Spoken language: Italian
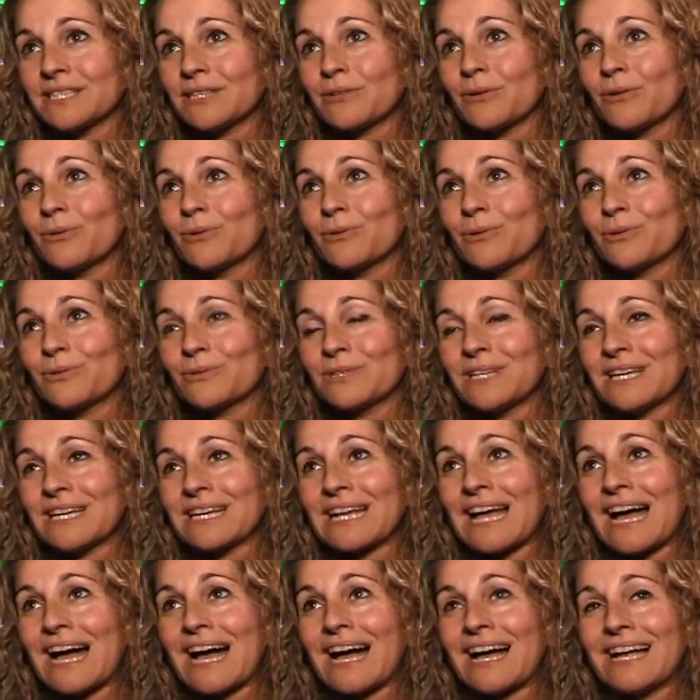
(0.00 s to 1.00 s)
si
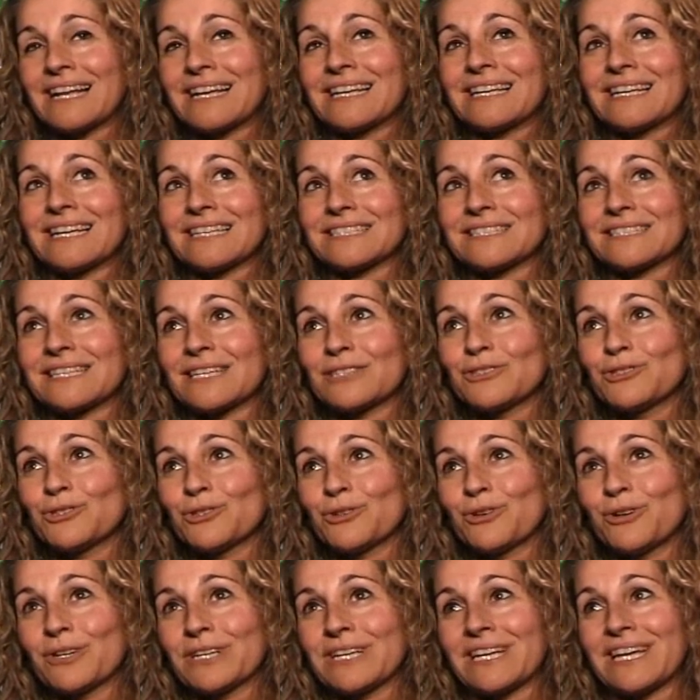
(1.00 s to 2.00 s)
concluderà la
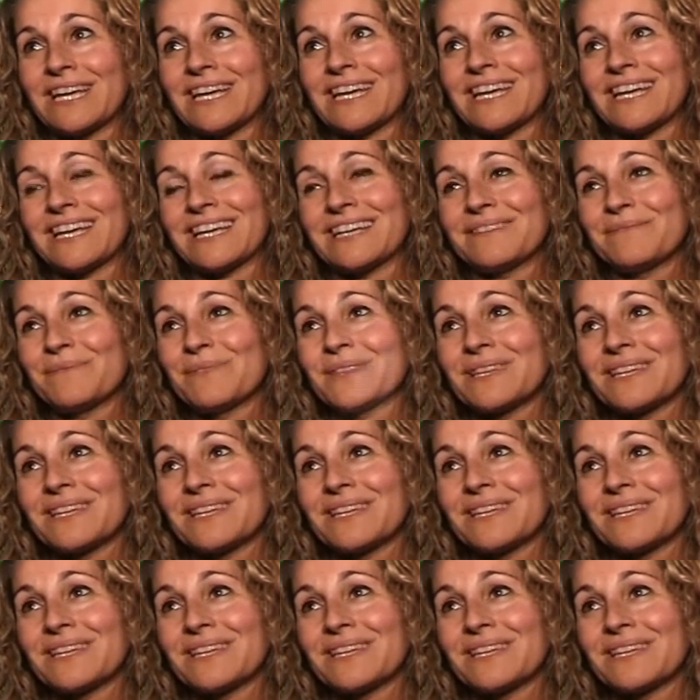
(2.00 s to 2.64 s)
stagione